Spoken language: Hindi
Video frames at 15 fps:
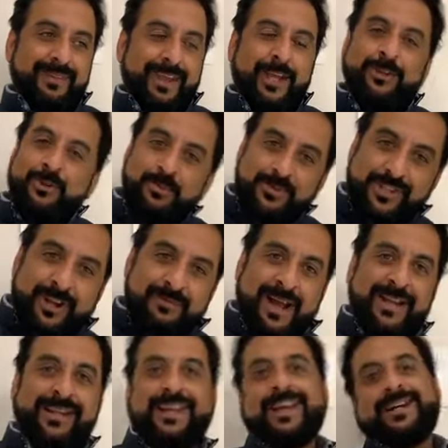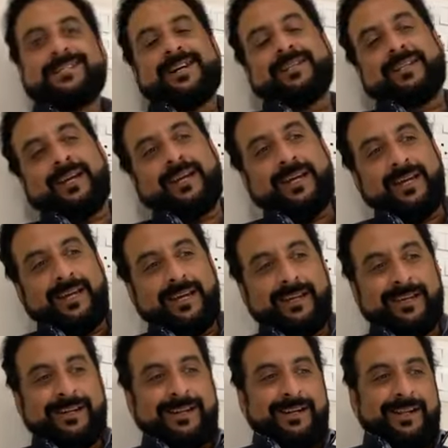हिंदू मुसलमान किया जाता है
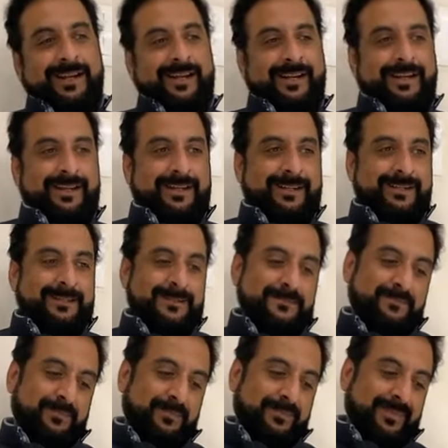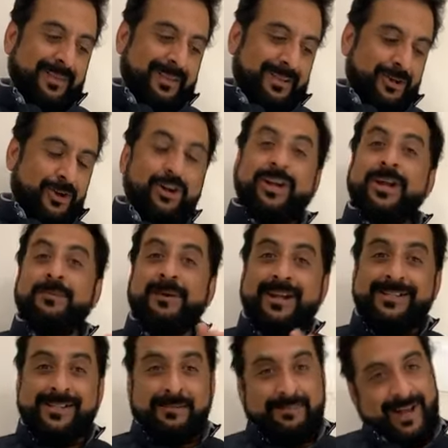आ, औरंगाबाद
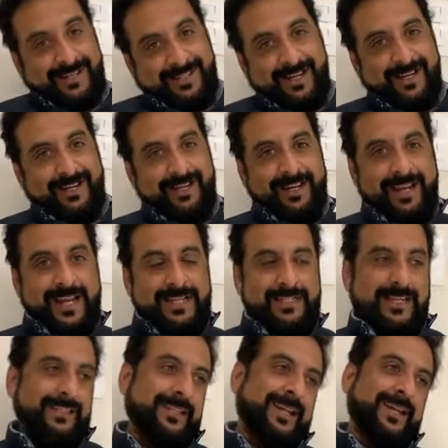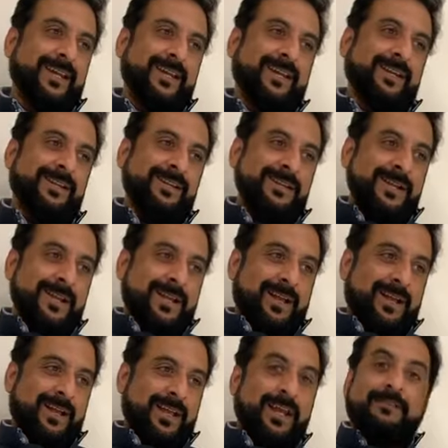संभाजीनगर किया जाता है
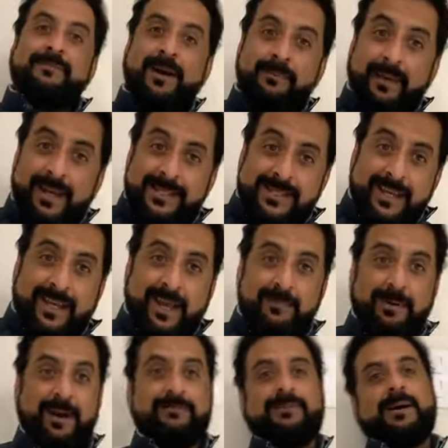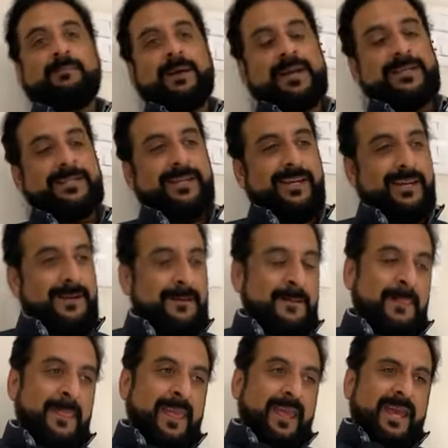हिरवा पहजे का भगवा पहजे
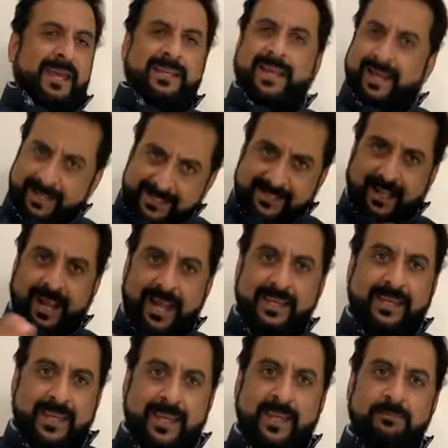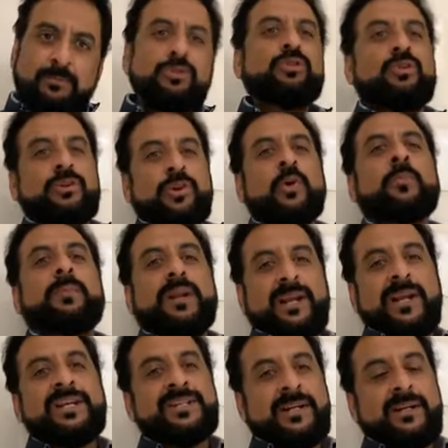ये इस तरह के ही मुद्दों के ऊपर
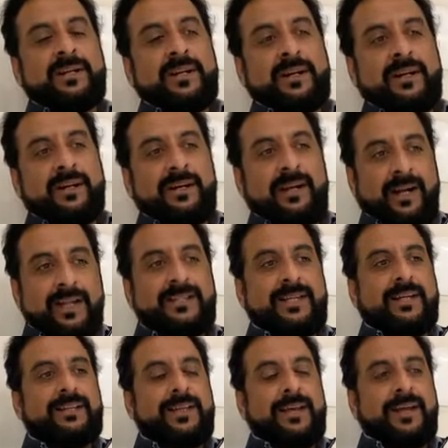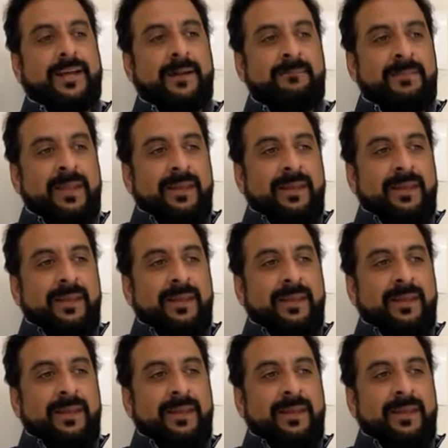इलेक्शन लड़े जाते हैं